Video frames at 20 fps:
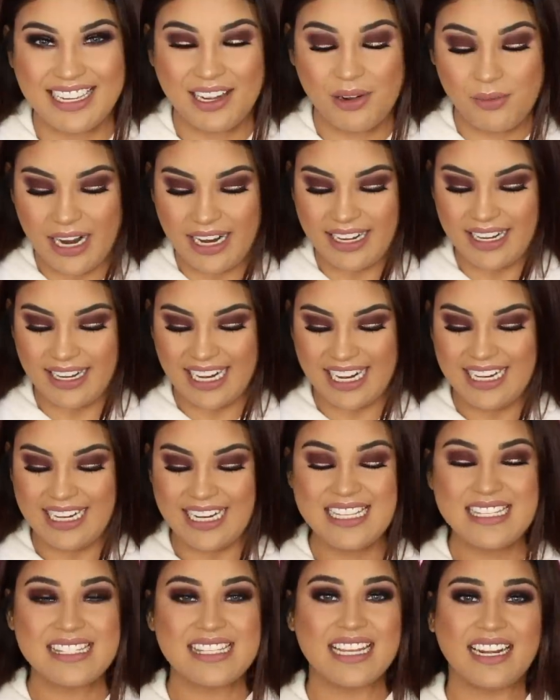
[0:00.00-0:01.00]
que hablar en el
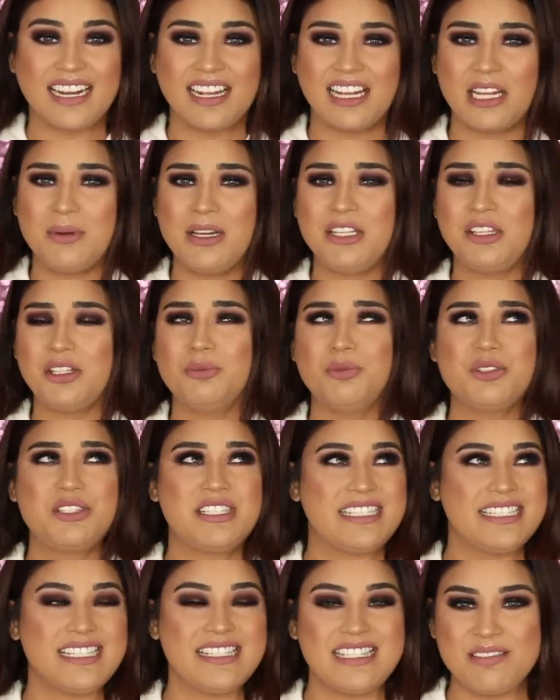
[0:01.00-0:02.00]
Instagram. He visto
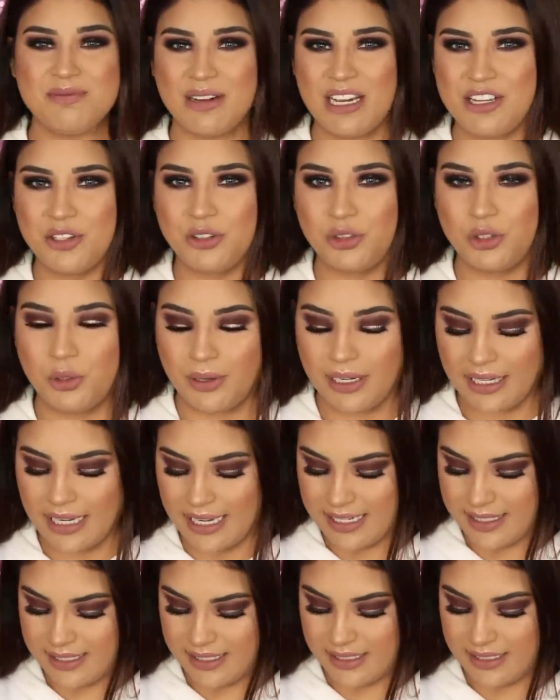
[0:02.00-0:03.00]
muchísimas youtubers
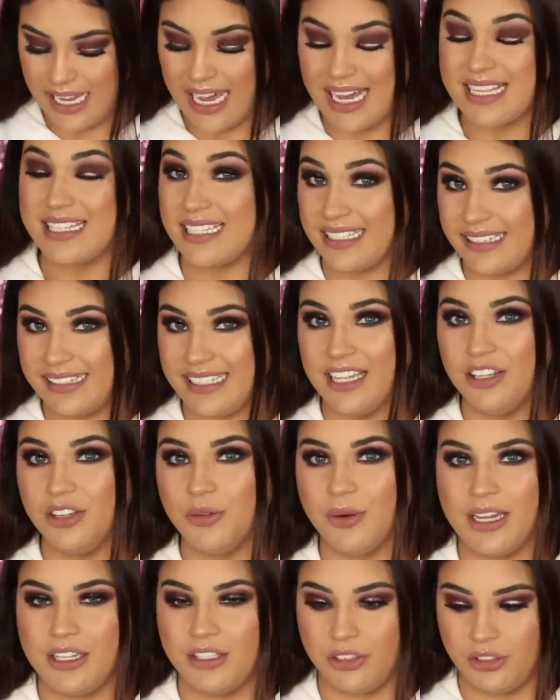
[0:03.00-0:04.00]
asistiendo
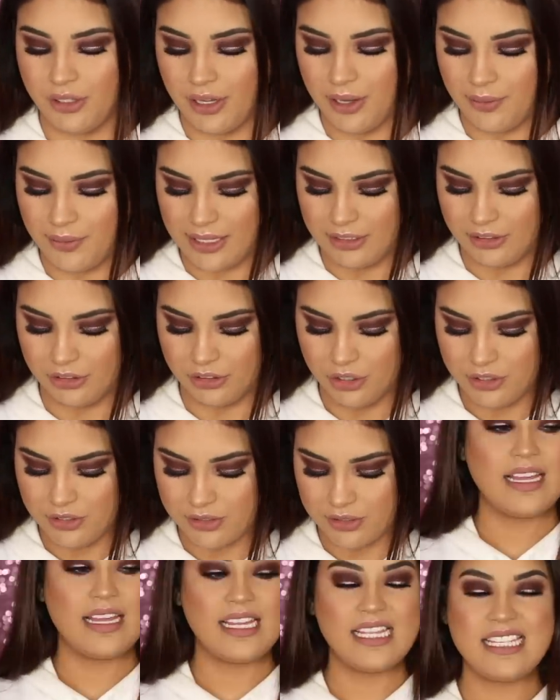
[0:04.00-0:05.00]
a estos eventos.
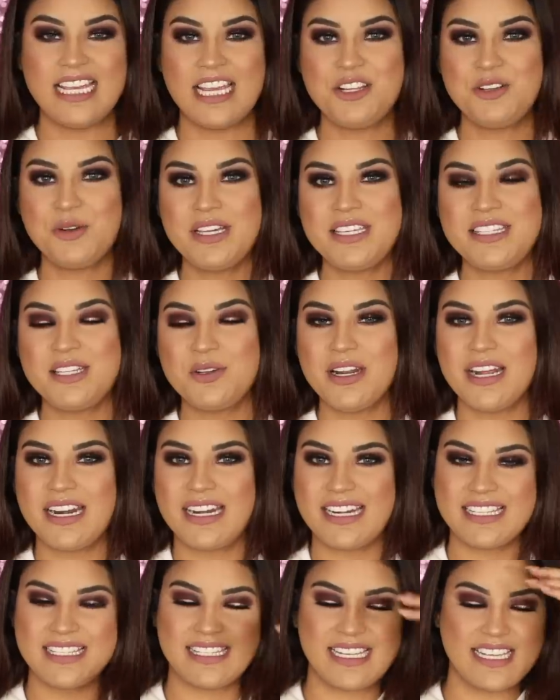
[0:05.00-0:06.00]
Ya yo hice una
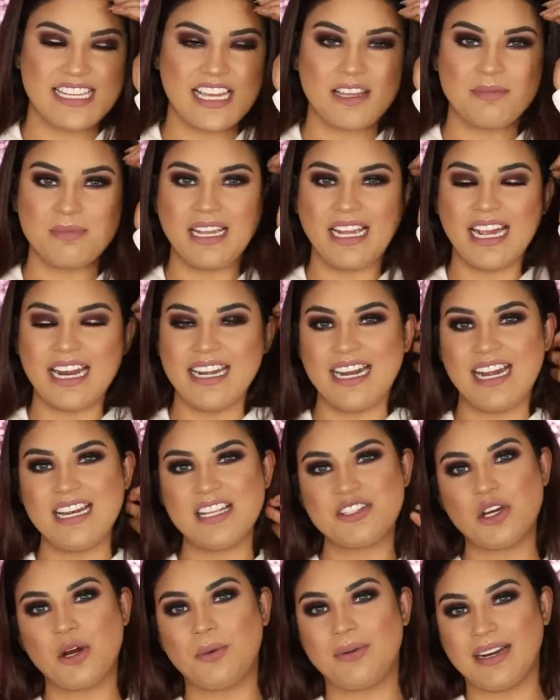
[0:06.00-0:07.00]
reseña en mi
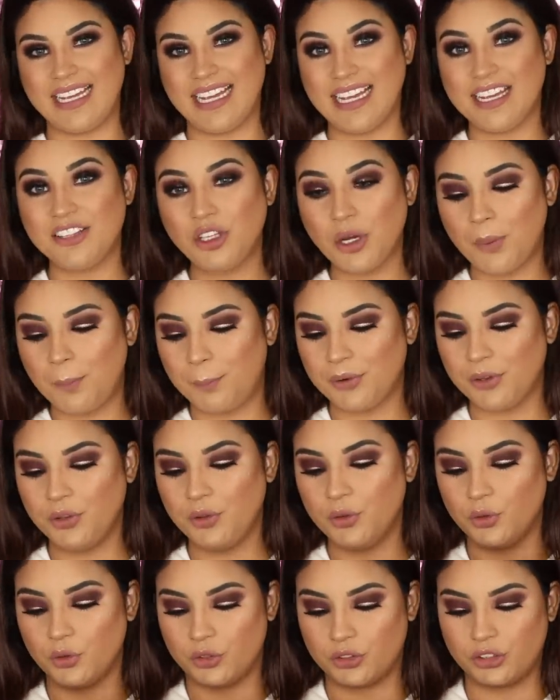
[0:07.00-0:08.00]
canal sobre estos
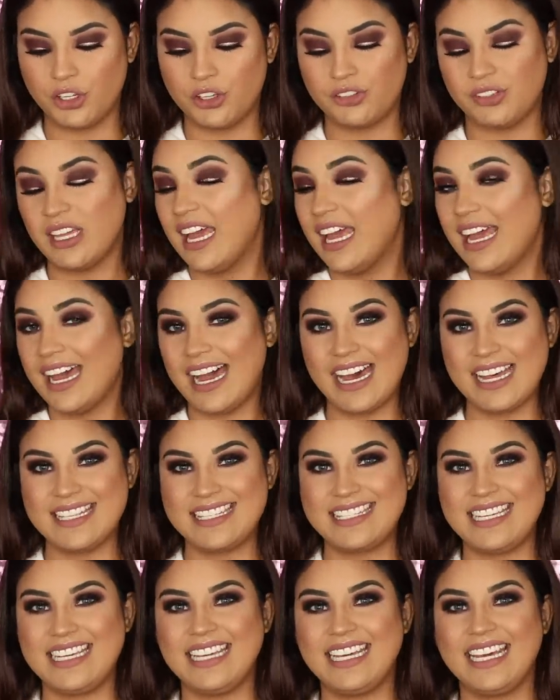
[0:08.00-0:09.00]
productos,
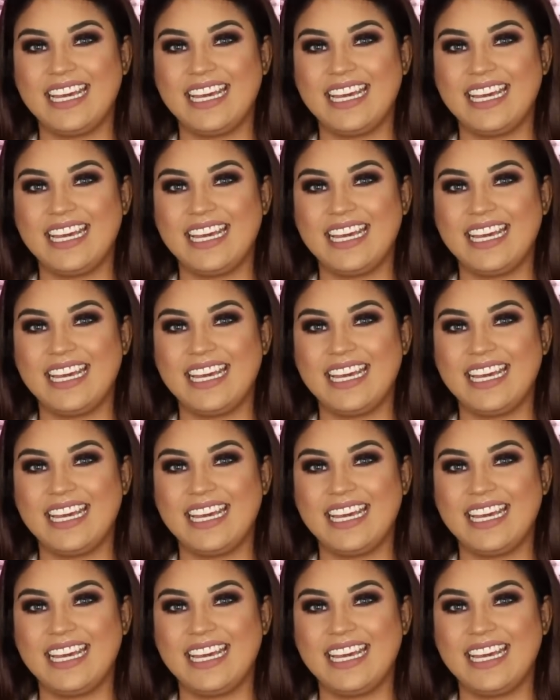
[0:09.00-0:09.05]
así